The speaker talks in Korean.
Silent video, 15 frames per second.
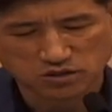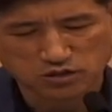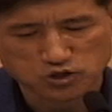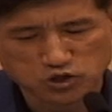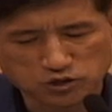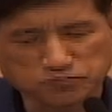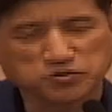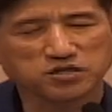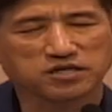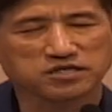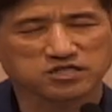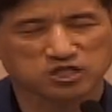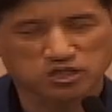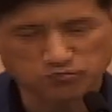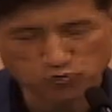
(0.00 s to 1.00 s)

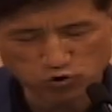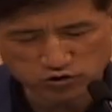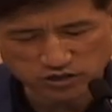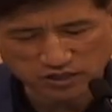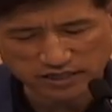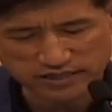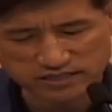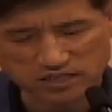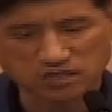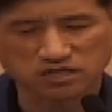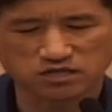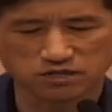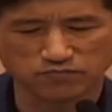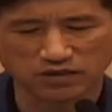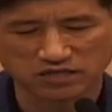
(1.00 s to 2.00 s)
10절에서 26절까지
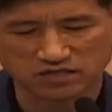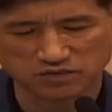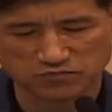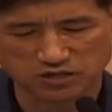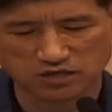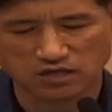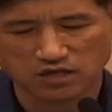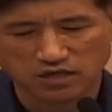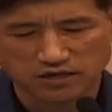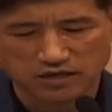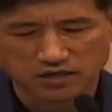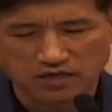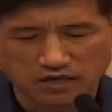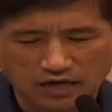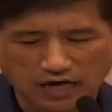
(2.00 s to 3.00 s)
그런 말씀이
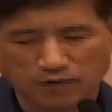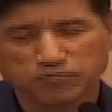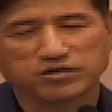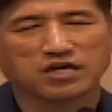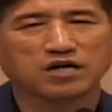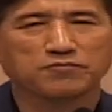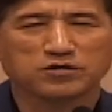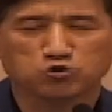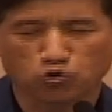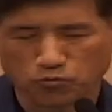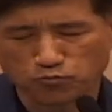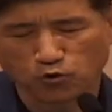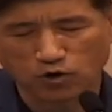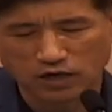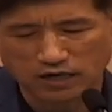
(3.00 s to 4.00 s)
어, 아브라함의
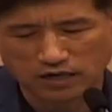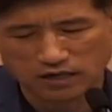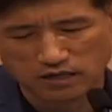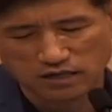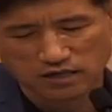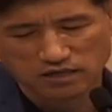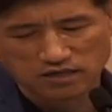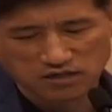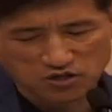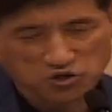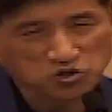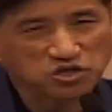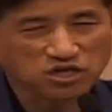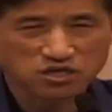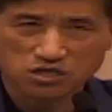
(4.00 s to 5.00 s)
족보가
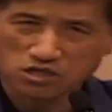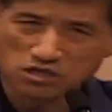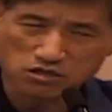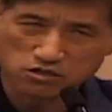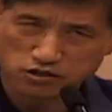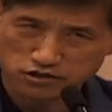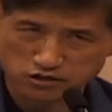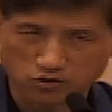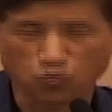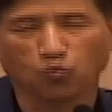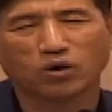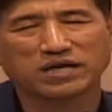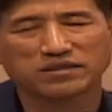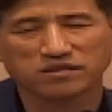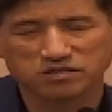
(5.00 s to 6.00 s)
어떻게 이어서
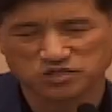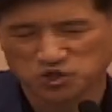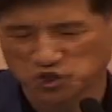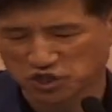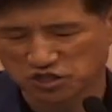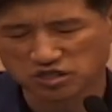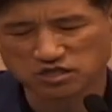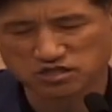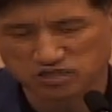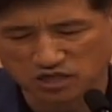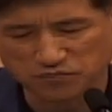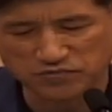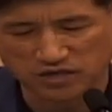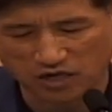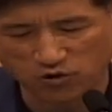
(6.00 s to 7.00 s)
왔는지를
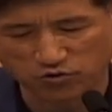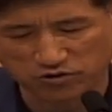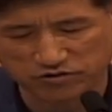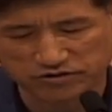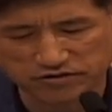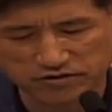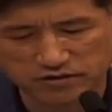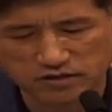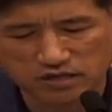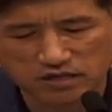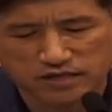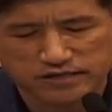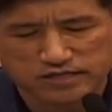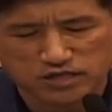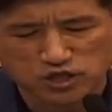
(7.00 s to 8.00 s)
설명하고 있고요.
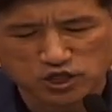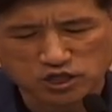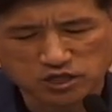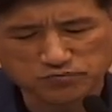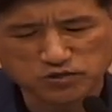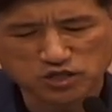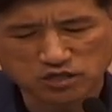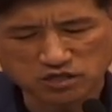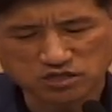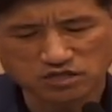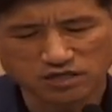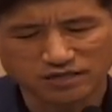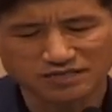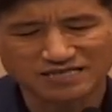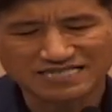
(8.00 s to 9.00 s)

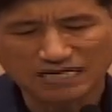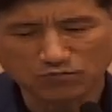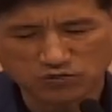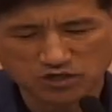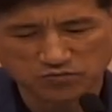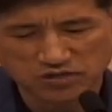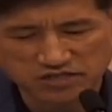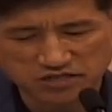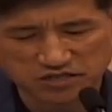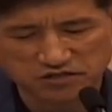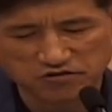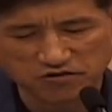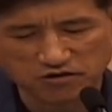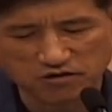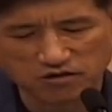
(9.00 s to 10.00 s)
27절에서
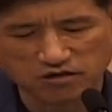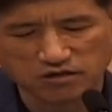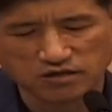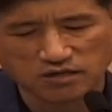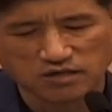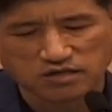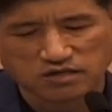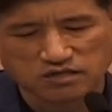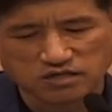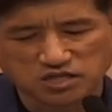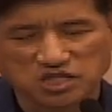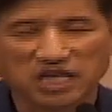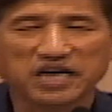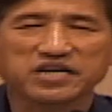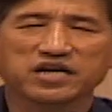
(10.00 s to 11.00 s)
32절은요. 그
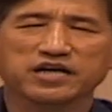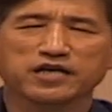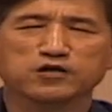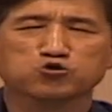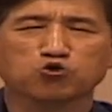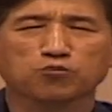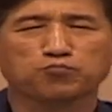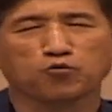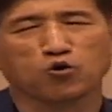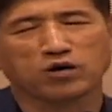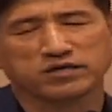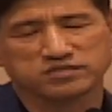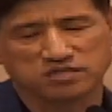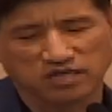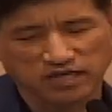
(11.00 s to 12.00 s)
데라의
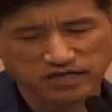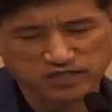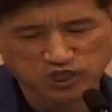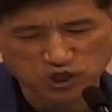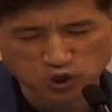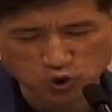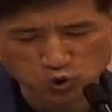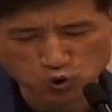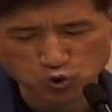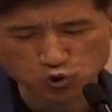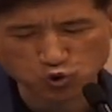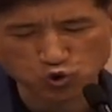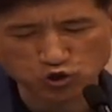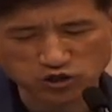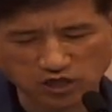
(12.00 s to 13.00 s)
족보가
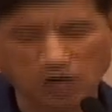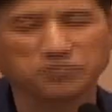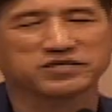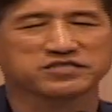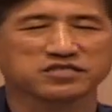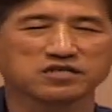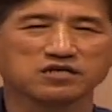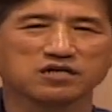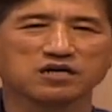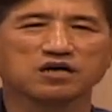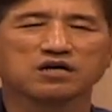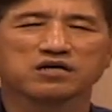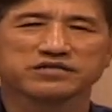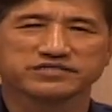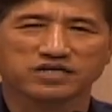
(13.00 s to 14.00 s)
재진술되면서
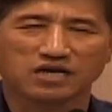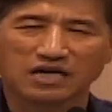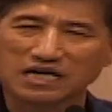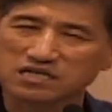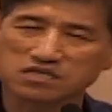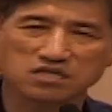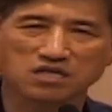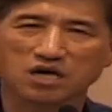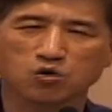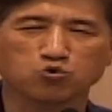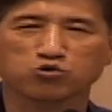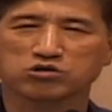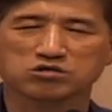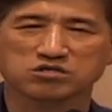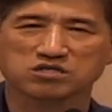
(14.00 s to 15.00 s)
갈대
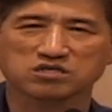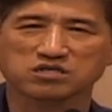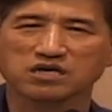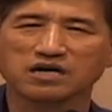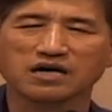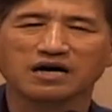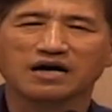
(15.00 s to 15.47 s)
우리를 떠나